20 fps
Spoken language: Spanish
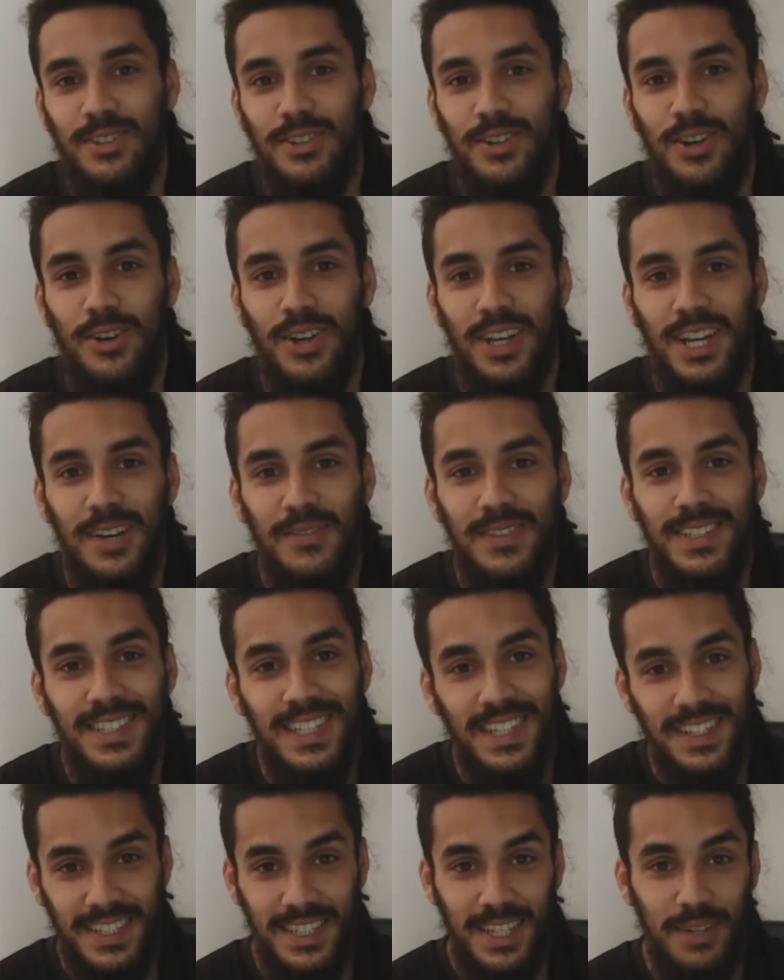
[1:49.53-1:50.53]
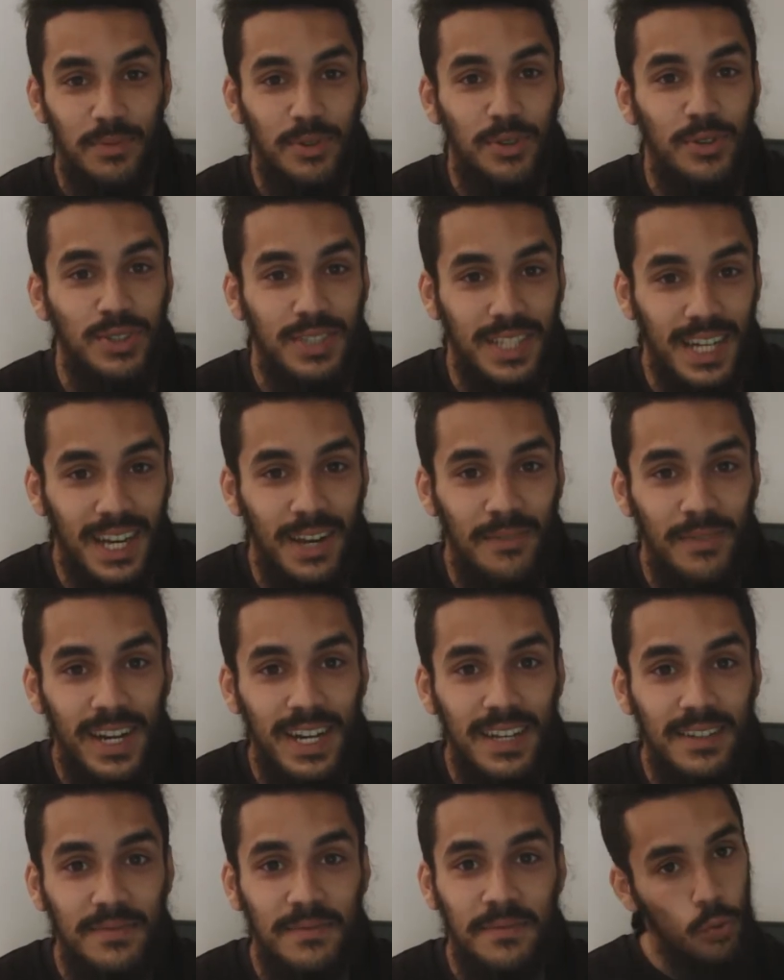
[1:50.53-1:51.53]
Lógicamente necesitamos nuestra
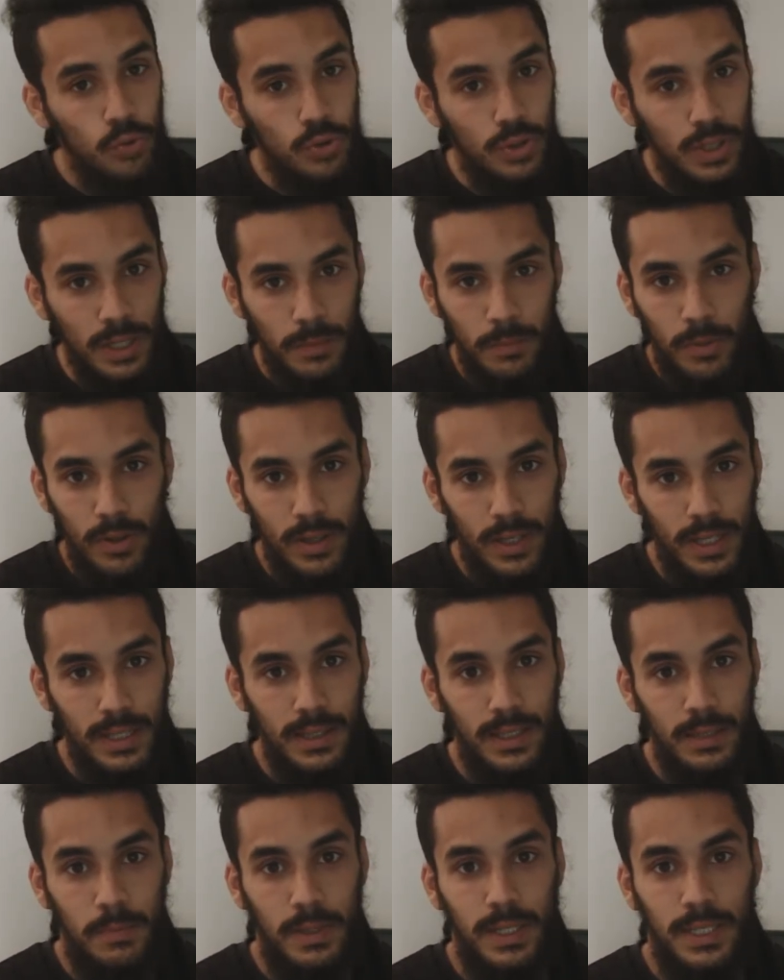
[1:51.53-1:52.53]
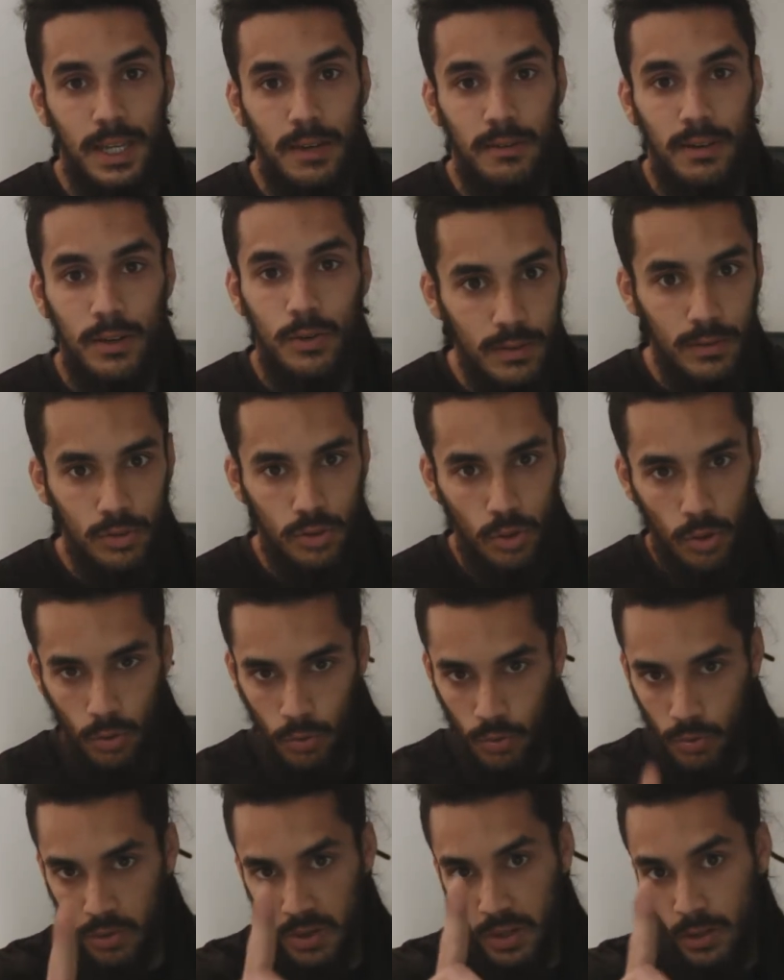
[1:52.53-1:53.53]
cámara, un trípode indispensable, solo
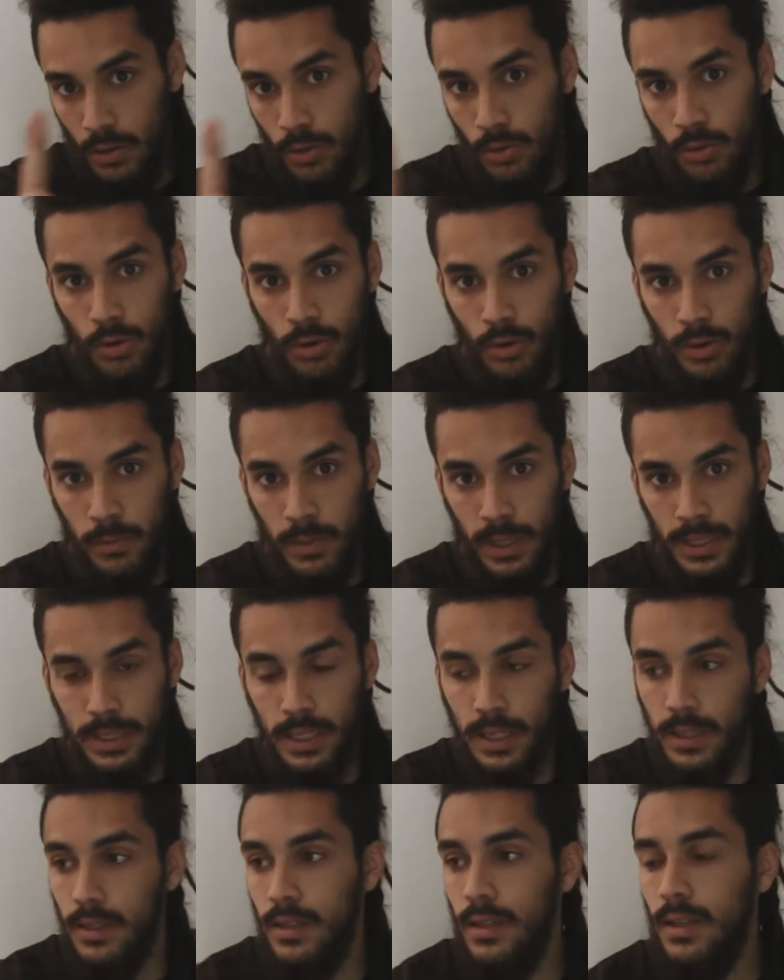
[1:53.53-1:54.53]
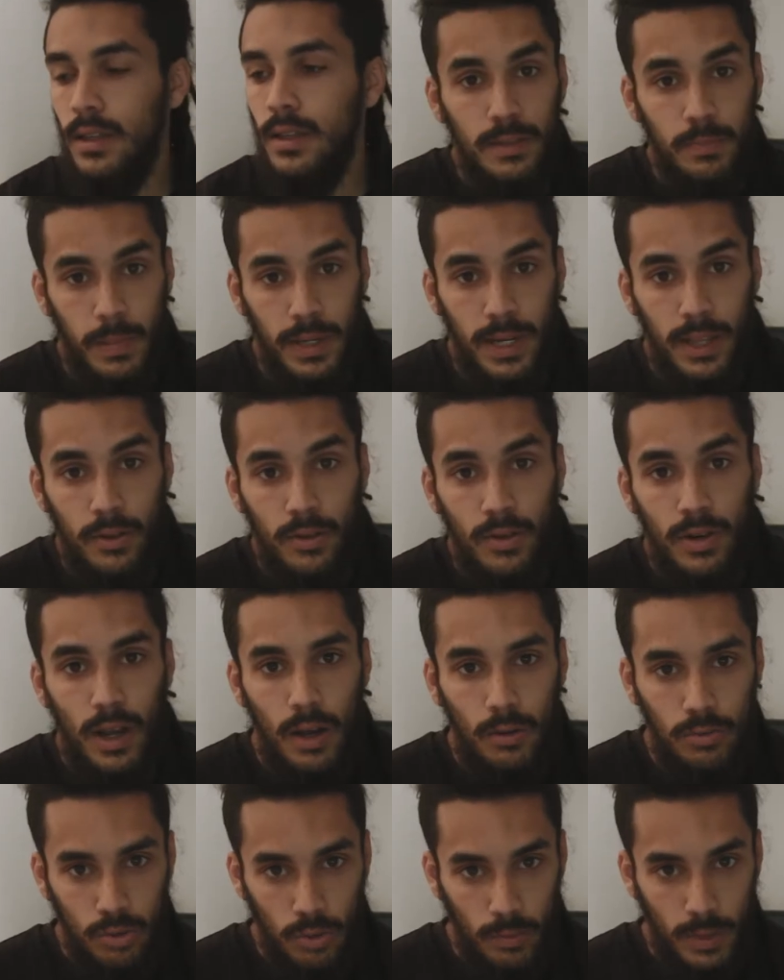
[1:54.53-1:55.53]
uno, ¿eh? con uno no basta, disparador
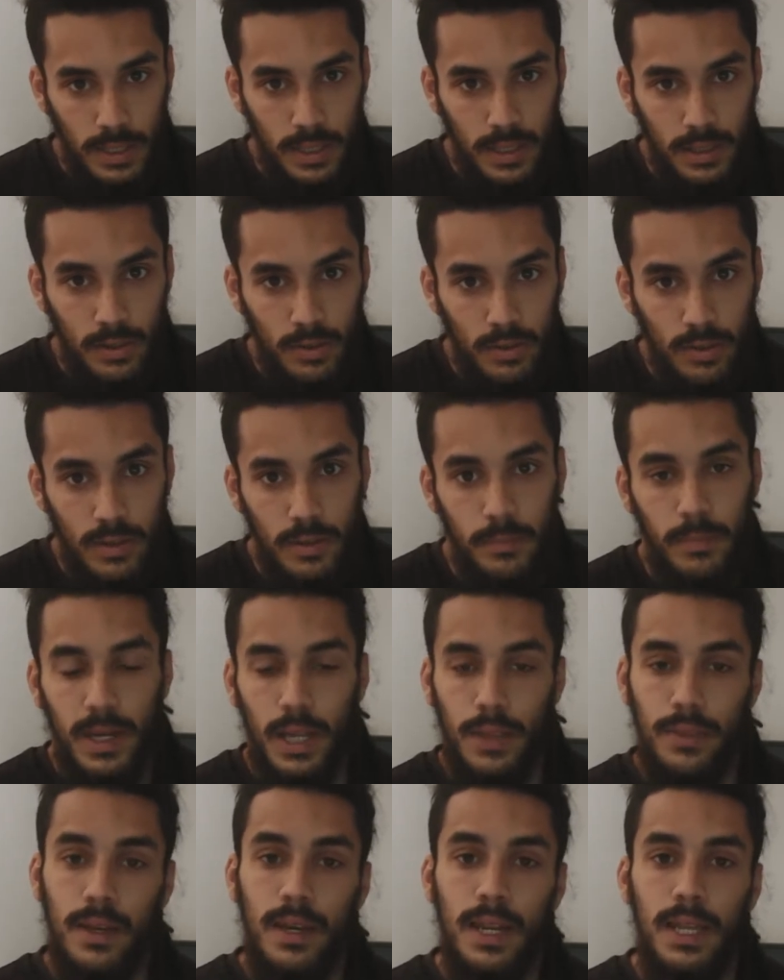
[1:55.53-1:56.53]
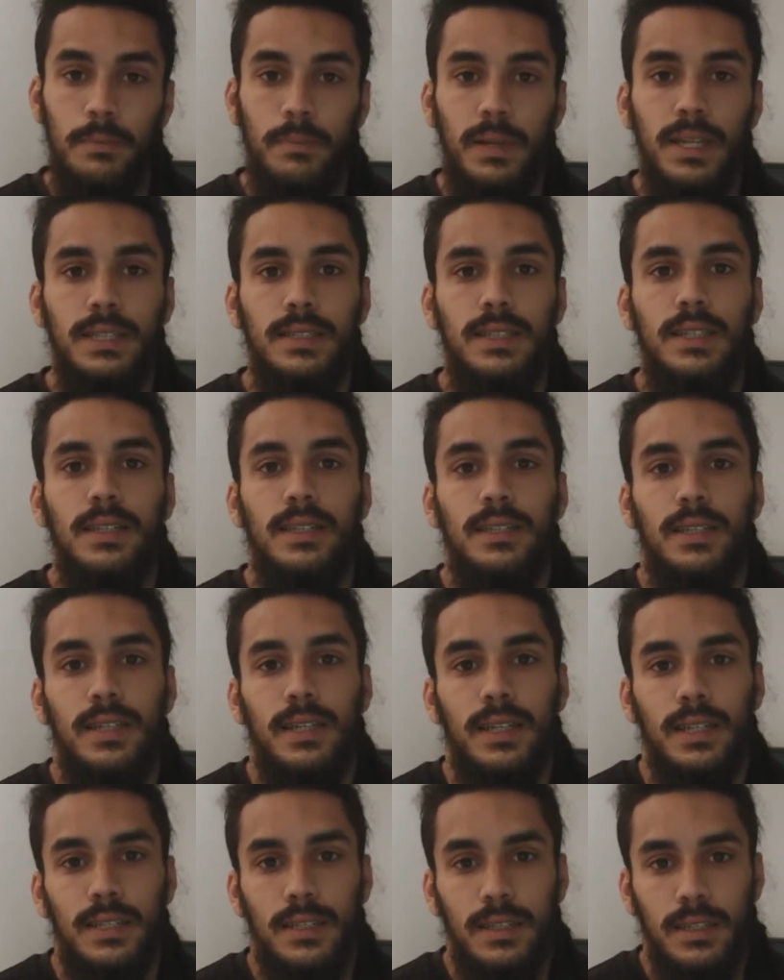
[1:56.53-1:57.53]
automático. Para hacer light painting
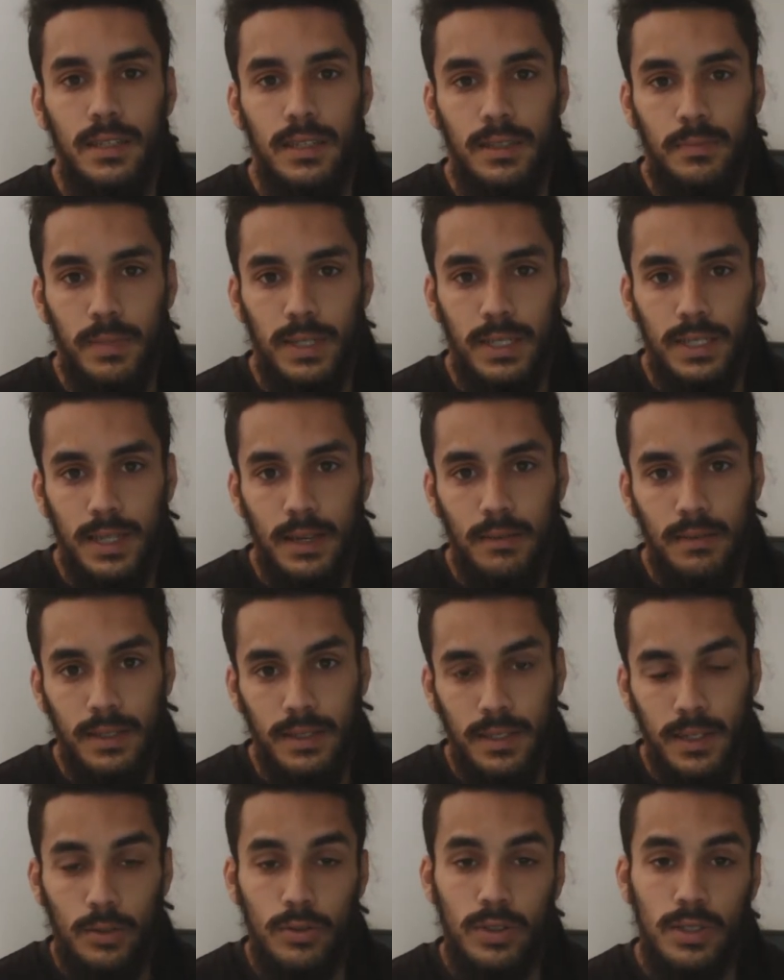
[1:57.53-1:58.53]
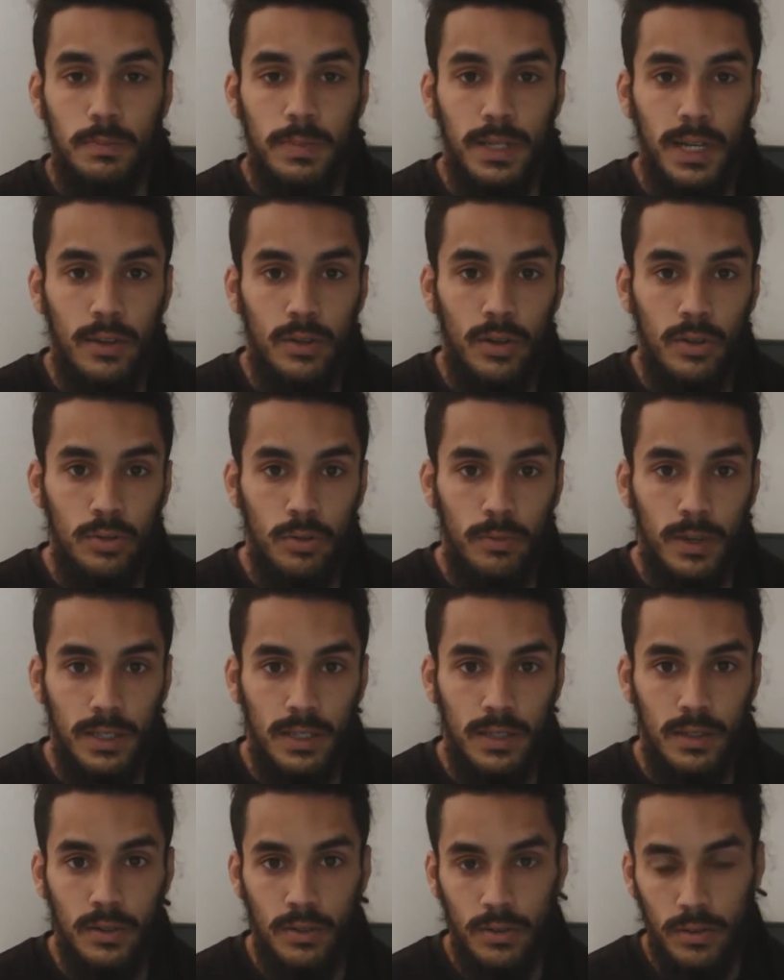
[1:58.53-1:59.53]
sí que es indispensable tener un disparador
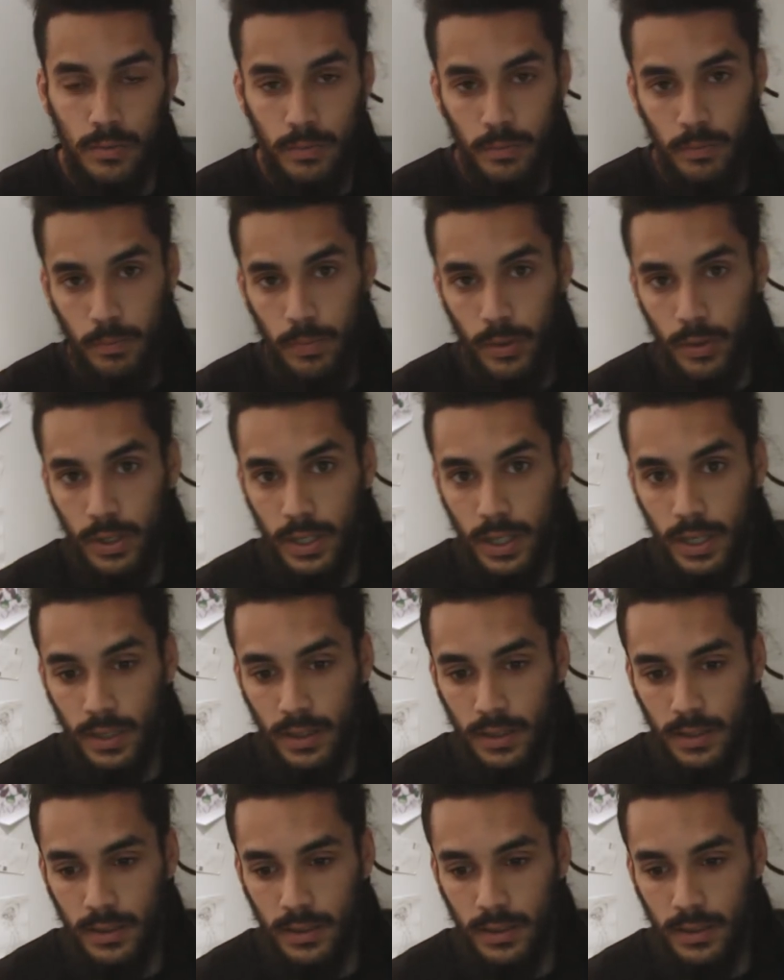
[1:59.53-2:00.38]
automático, porque